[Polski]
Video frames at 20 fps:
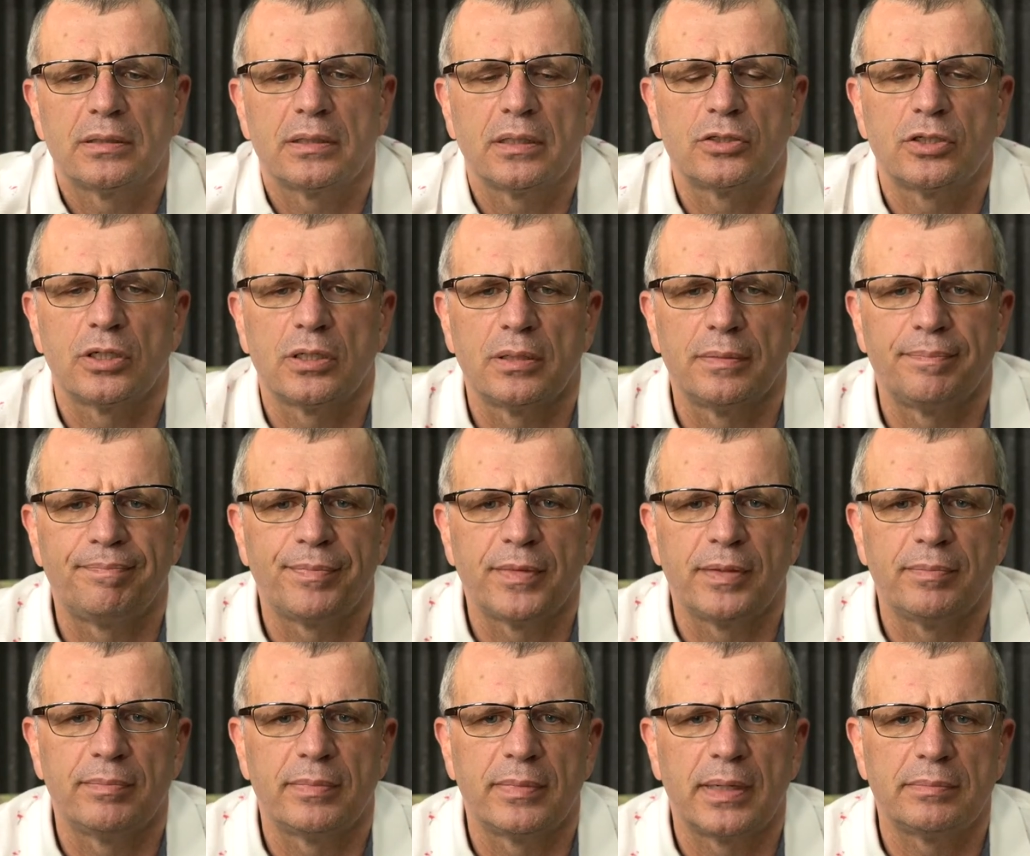Także
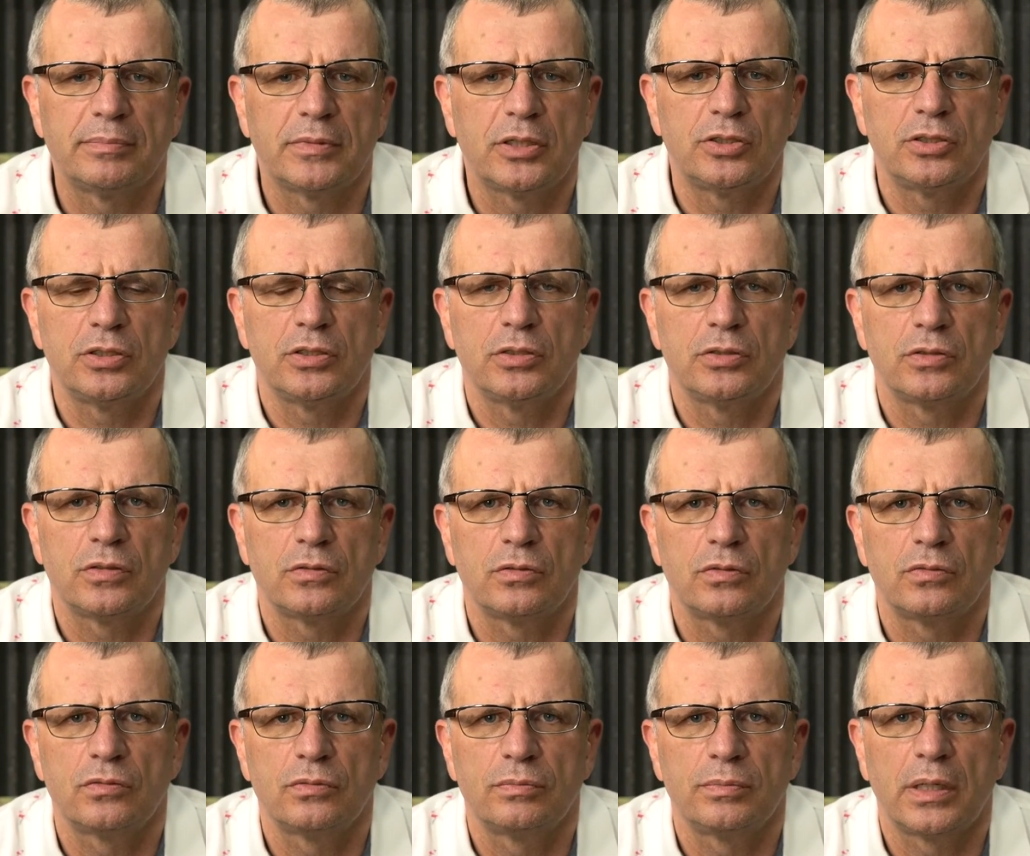mam nadzieję, że
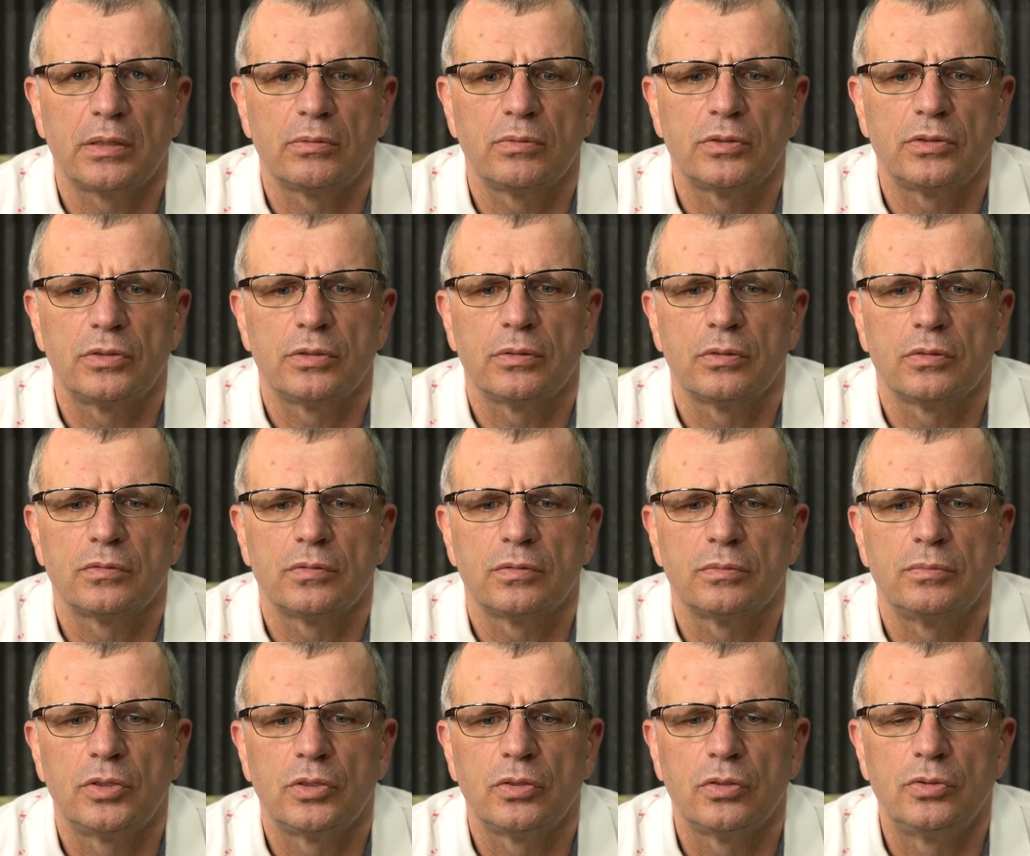zrozumiałeś o co
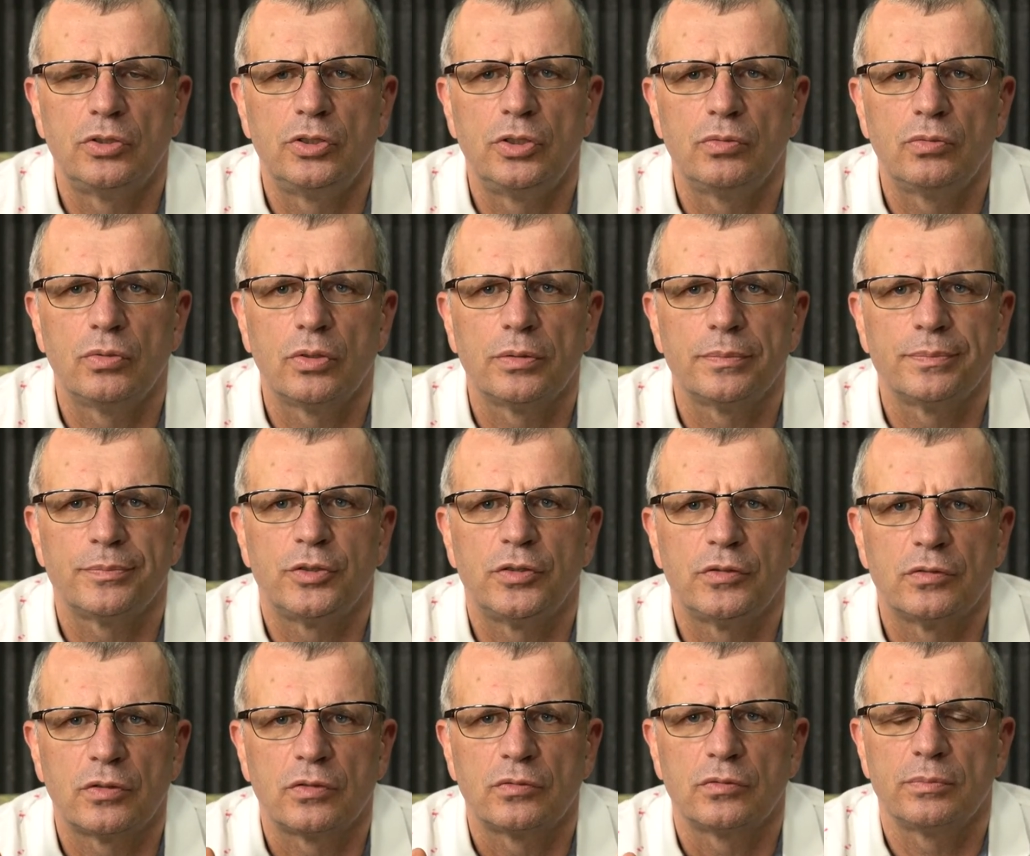mi chodziło, czy
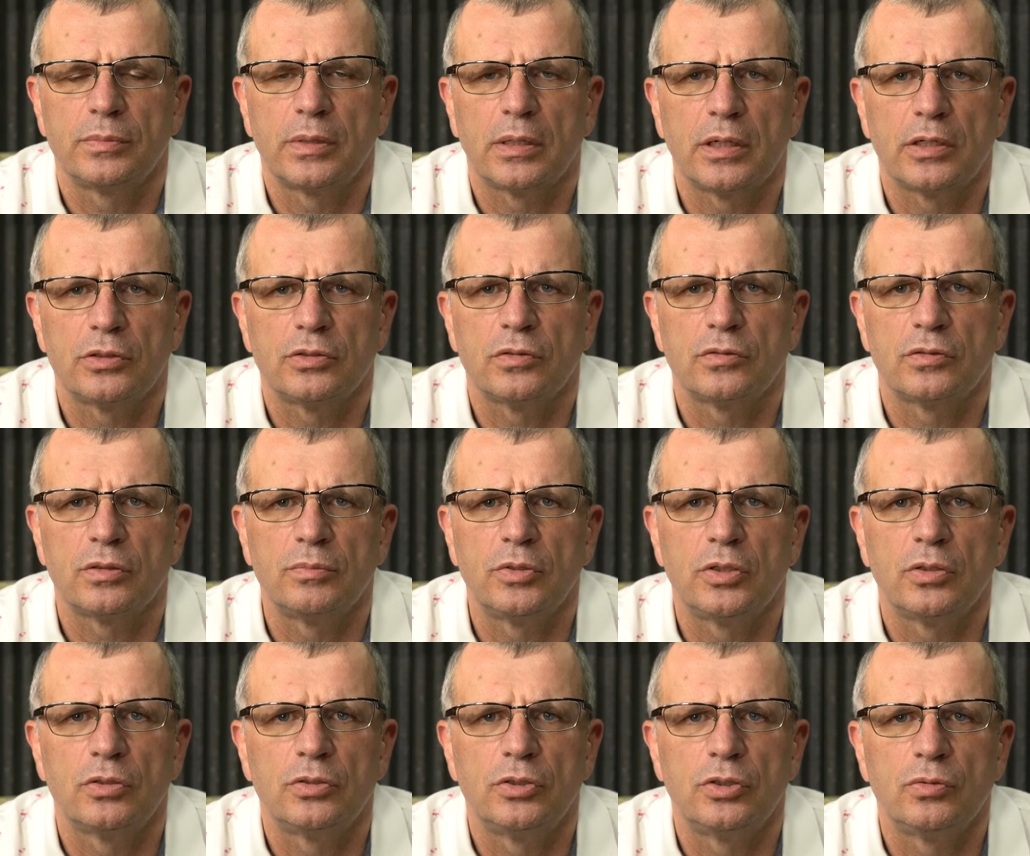zrozumiałaś o co mi
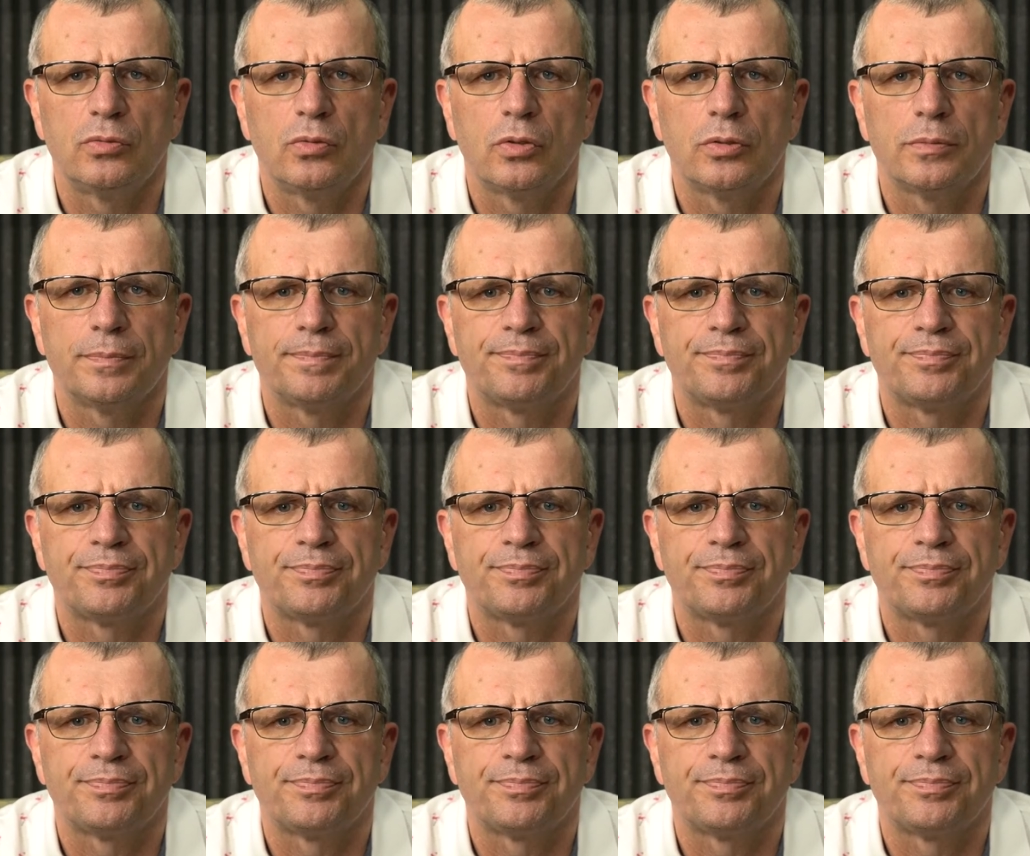chodziło.